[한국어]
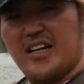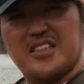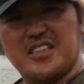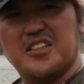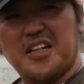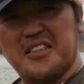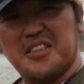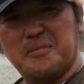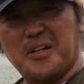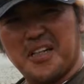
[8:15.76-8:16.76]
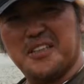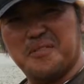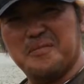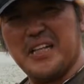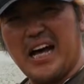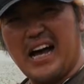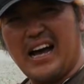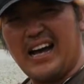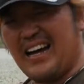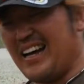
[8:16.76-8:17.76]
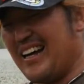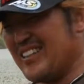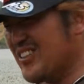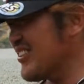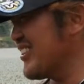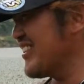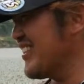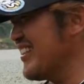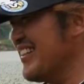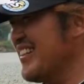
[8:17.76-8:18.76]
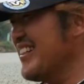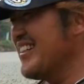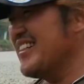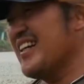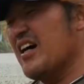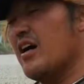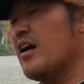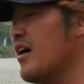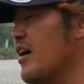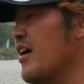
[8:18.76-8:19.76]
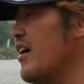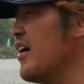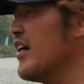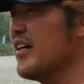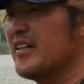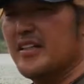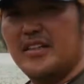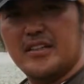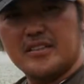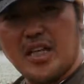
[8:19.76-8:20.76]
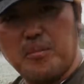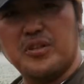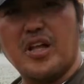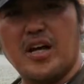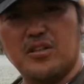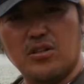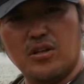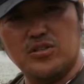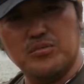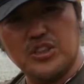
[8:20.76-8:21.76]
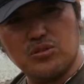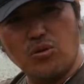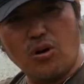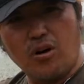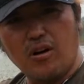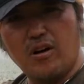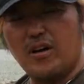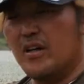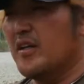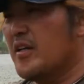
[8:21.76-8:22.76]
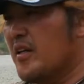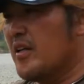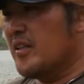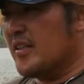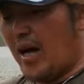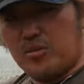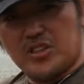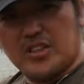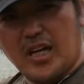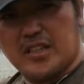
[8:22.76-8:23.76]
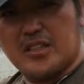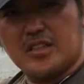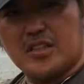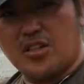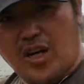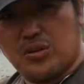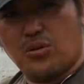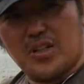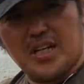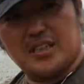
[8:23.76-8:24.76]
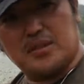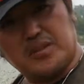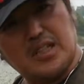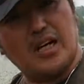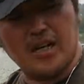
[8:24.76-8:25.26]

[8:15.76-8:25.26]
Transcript: 실천하시길 바라겠습니다. 저는 아, 세면대 가서 좀 씻고 남은 시간 이어가도록 하겠습니다.